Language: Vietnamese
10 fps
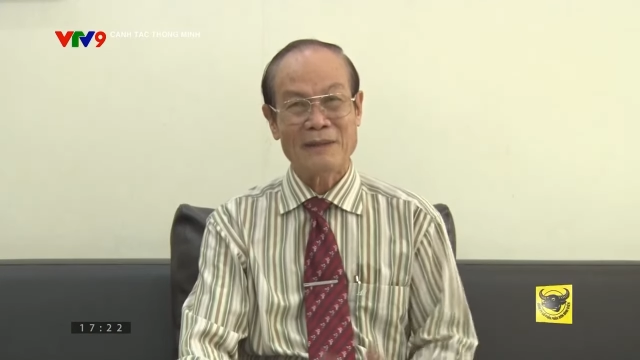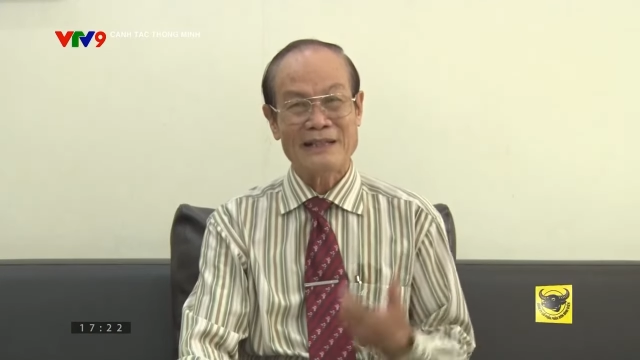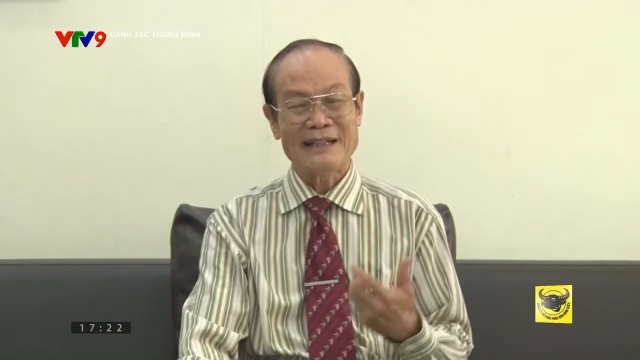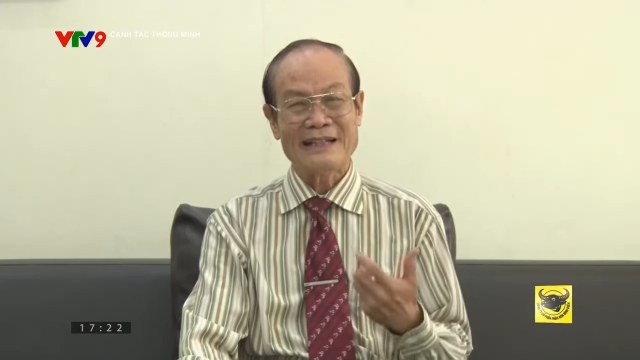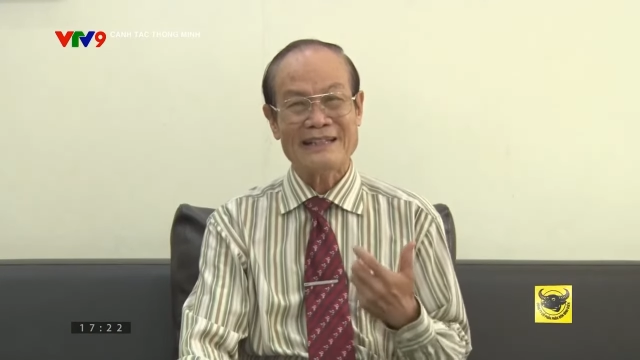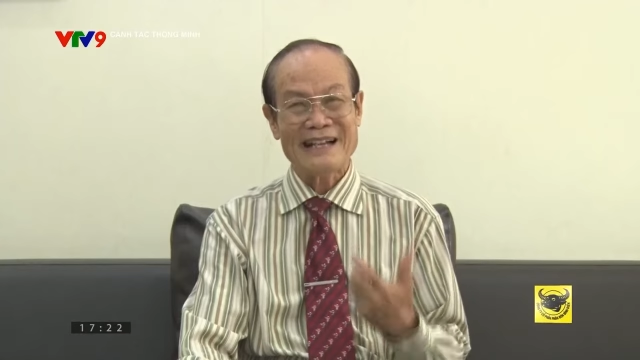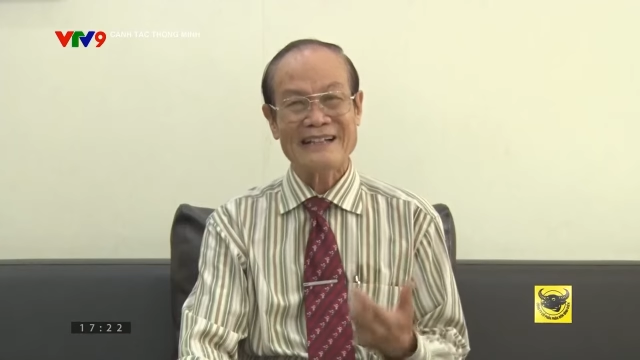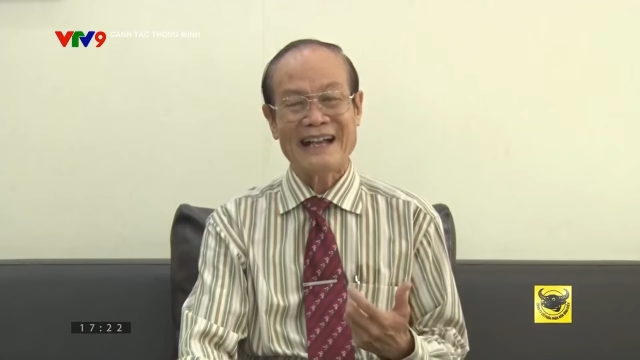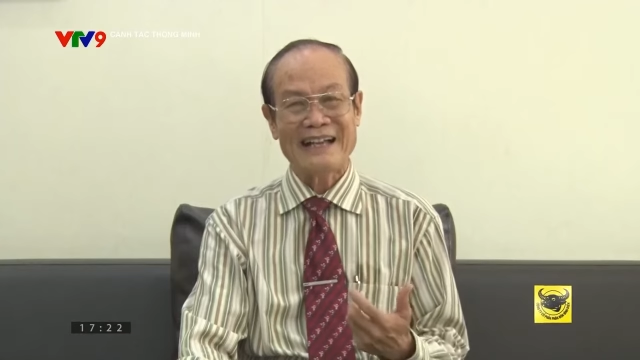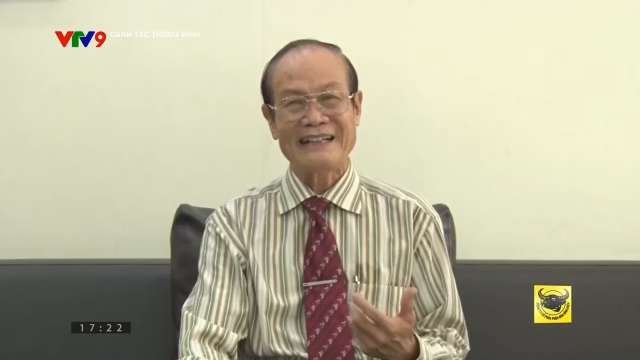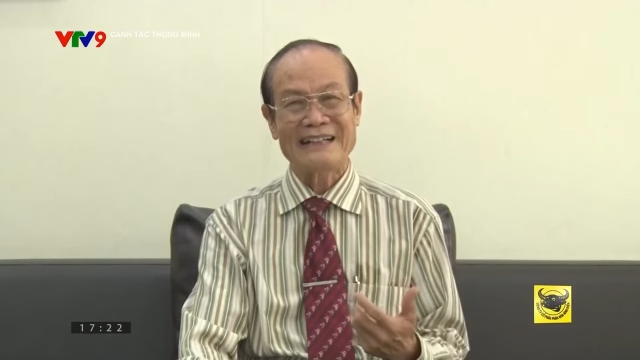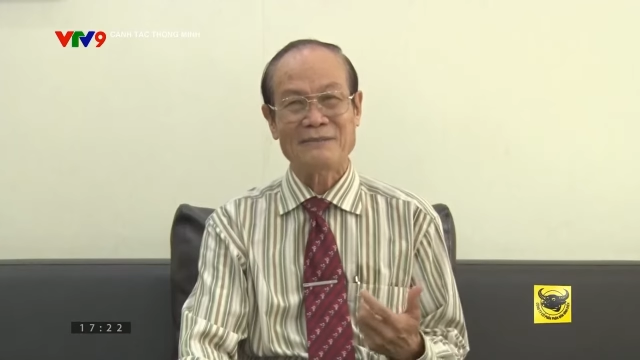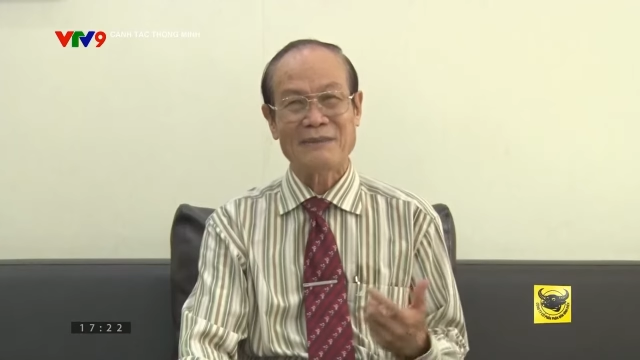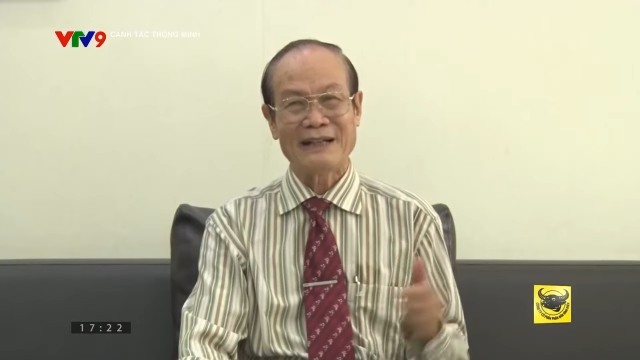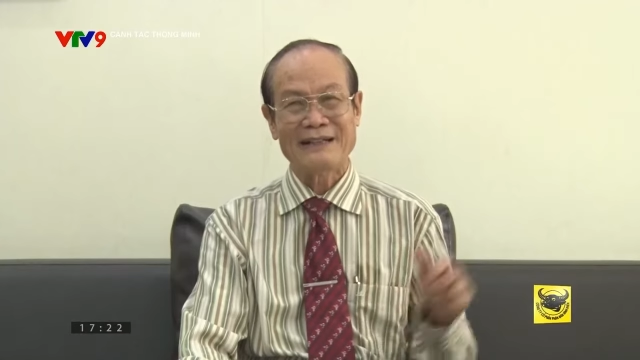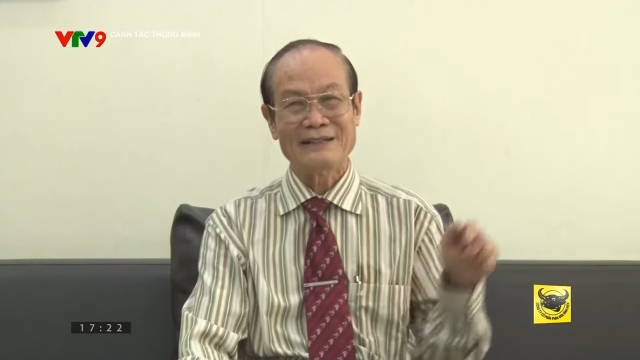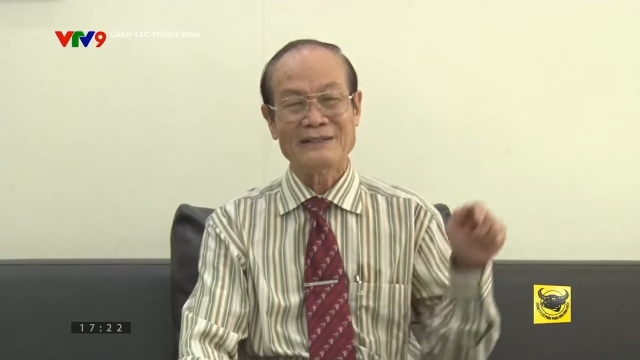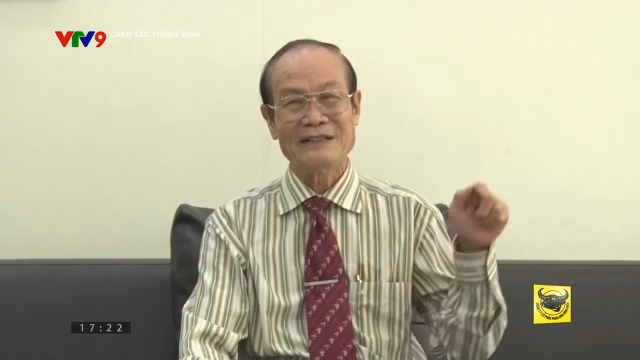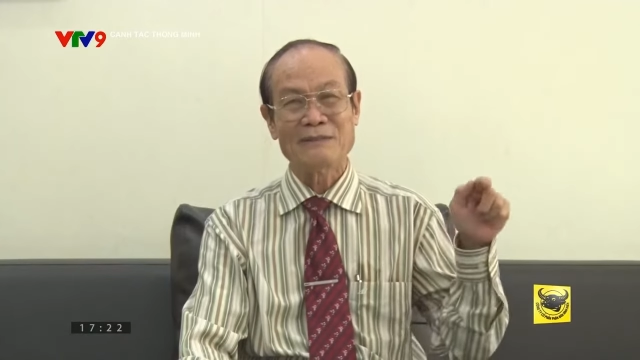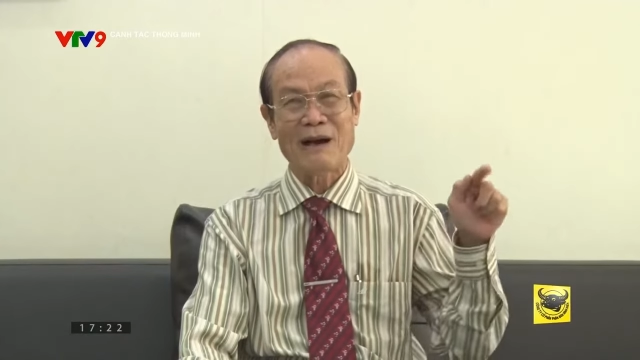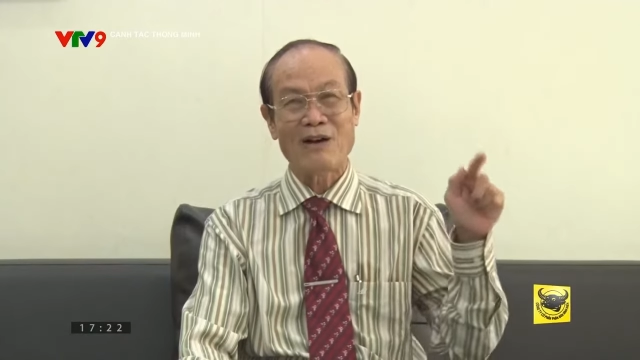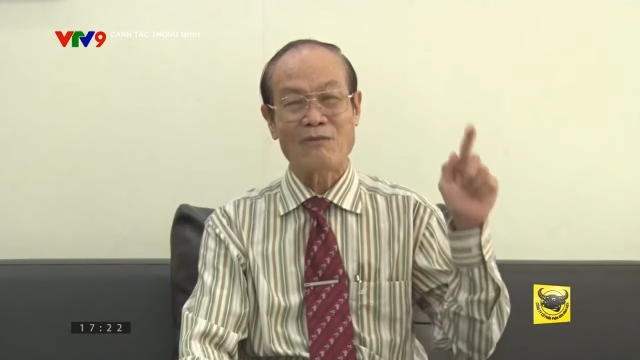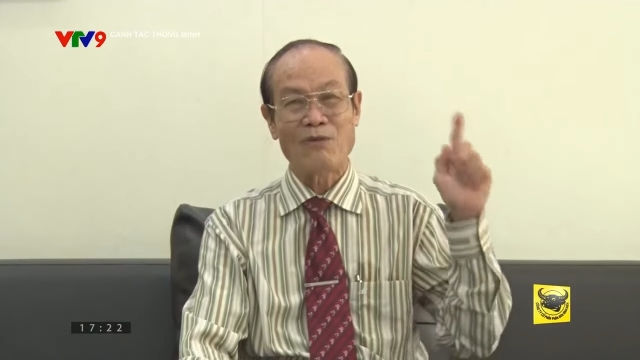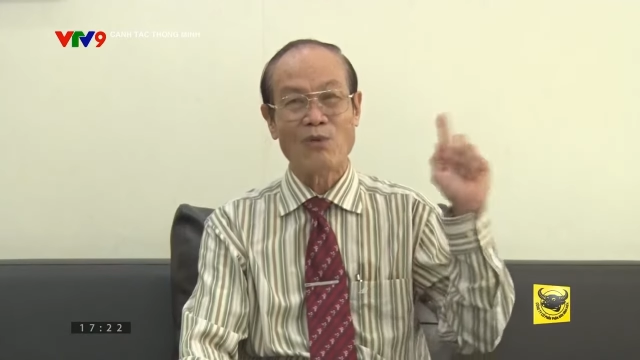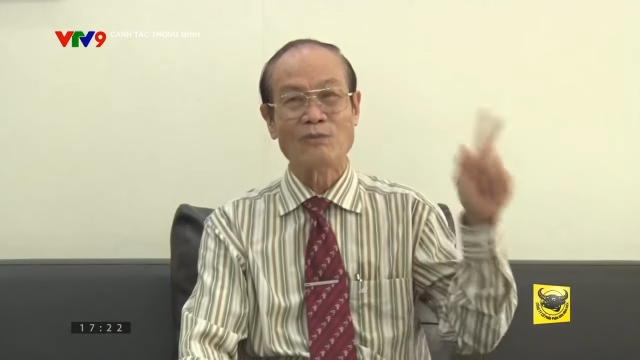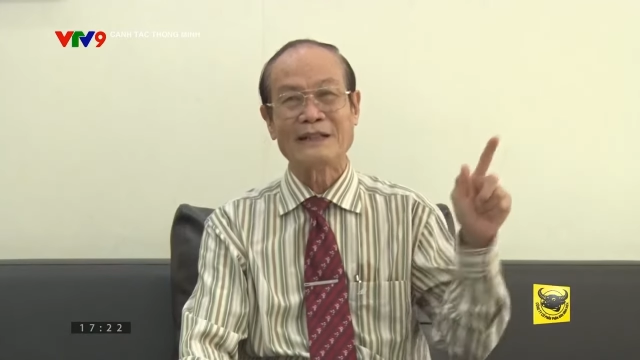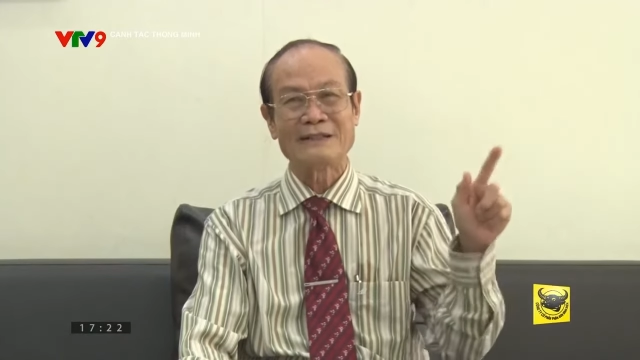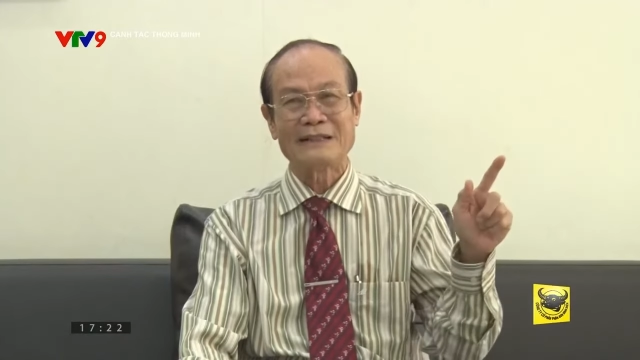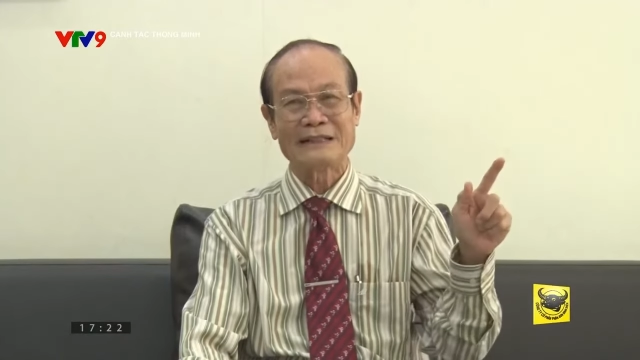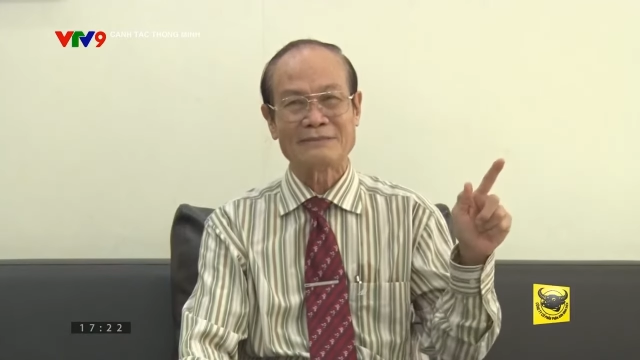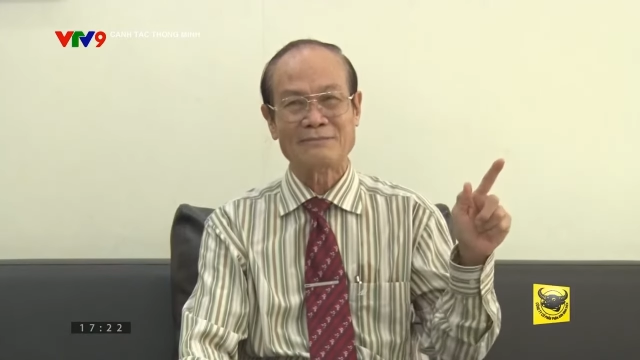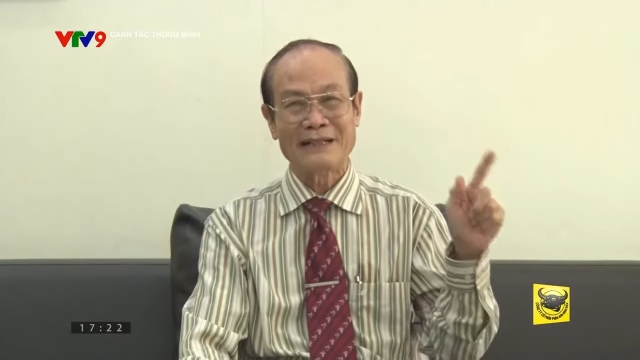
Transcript: Bởi vì cái chất này khi mà nếu như bà con phun lên